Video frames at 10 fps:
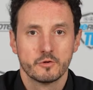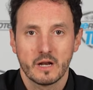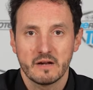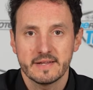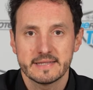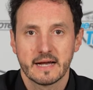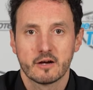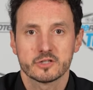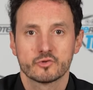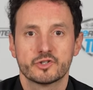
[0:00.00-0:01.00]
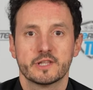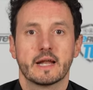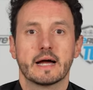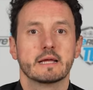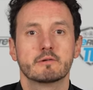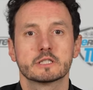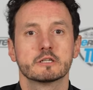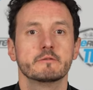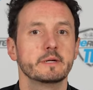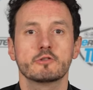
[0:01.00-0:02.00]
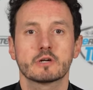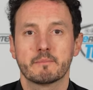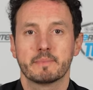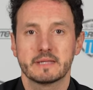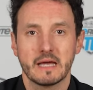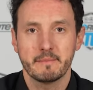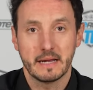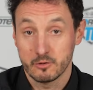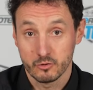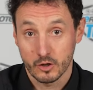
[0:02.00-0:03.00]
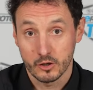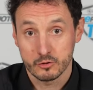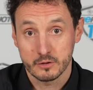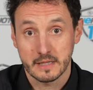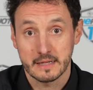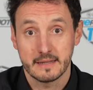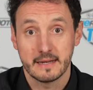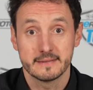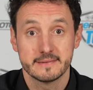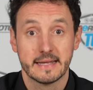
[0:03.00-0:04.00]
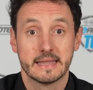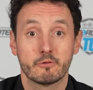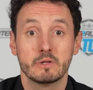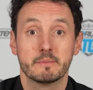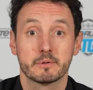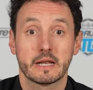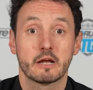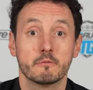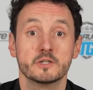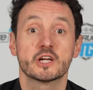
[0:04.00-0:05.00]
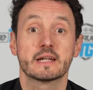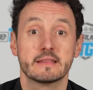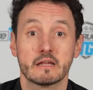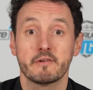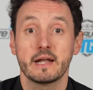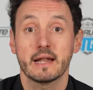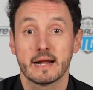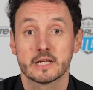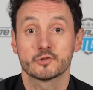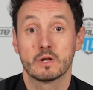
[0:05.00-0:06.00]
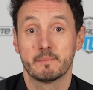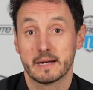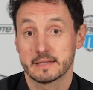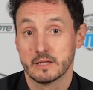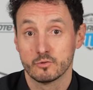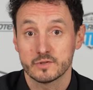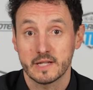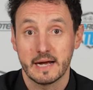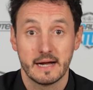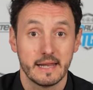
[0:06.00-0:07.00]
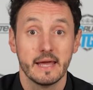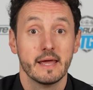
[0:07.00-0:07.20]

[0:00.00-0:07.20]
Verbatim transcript: D'ora in avanti che cosa succederà? In questo momento KTM ha il controllo totale dell'azienda, quindi potrà incominciare a intervenire anche sulla parte industriale